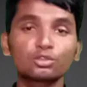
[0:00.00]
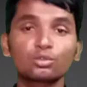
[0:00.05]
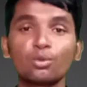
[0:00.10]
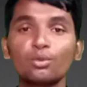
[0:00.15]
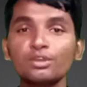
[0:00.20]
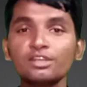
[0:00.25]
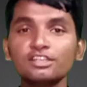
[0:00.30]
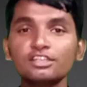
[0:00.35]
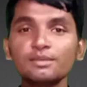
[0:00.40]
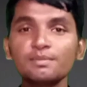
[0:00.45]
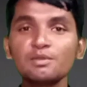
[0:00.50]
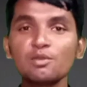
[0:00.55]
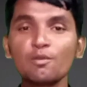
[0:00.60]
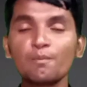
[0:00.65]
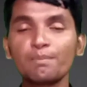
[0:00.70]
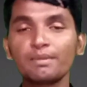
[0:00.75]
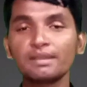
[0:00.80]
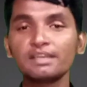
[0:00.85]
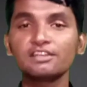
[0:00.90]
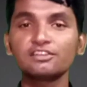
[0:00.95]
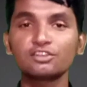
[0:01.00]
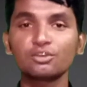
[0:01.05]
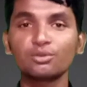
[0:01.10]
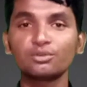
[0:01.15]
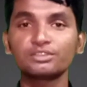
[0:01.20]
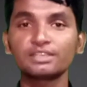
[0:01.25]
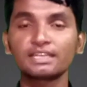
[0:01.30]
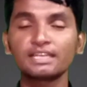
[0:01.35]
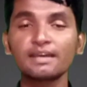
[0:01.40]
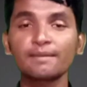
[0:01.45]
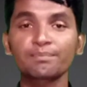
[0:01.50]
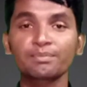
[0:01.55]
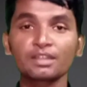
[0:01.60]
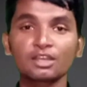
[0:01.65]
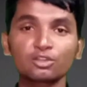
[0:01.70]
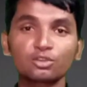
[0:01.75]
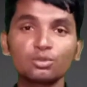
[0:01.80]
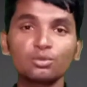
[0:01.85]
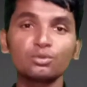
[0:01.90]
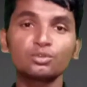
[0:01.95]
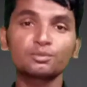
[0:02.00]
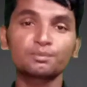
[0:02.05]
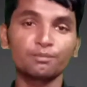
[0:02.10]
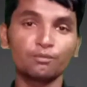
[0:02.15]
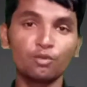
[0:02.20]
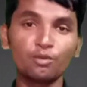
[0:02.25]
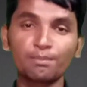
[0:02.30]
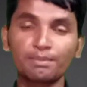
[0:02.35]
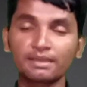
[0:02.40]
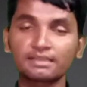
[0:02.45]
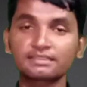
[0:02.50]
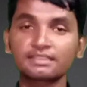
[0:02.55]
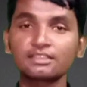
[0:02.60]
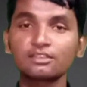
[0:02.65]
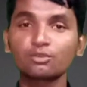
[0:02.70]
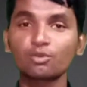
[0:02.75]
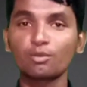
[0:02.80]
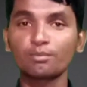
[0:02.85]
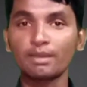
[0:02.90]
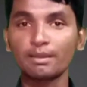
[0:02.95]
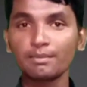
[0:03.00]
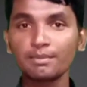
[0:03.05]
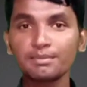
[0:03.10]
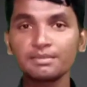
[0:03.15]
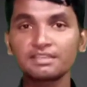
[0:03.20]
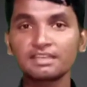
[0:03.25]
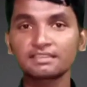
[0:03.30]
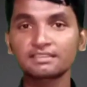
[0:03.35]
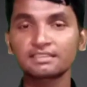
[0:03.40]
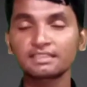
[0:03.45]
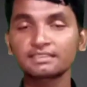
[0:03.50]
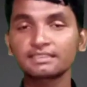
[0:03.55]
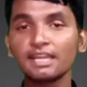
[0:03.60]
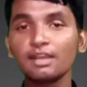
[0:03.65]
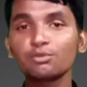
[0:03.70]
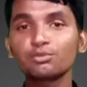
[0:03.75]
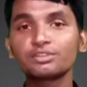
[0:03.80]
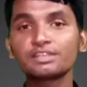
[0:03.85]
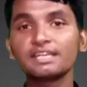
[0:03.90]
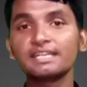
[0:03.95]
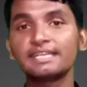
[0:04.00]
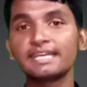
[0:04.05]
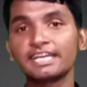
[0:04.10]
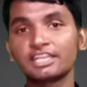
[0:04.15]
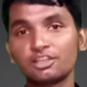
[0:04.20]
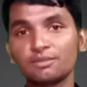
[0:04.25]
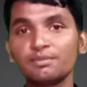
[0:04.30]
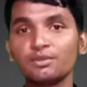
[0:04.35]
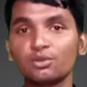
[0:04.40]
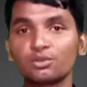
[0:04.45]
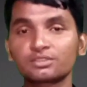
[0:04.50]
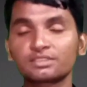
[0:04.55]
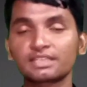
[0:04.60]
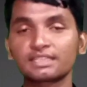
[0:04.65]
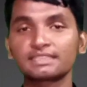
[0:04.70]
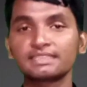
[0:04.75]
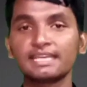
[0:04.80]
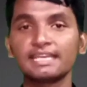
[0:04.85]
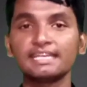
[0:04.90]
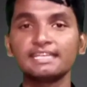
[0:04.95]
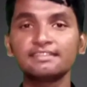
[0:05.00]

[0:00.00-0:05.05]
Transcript: थोड़ी सी भी ऊपर नीचे हो जाए ना तो उस वो पर्सन कोमा में भी जा सकता है उसकी डेथ भी हो सकती है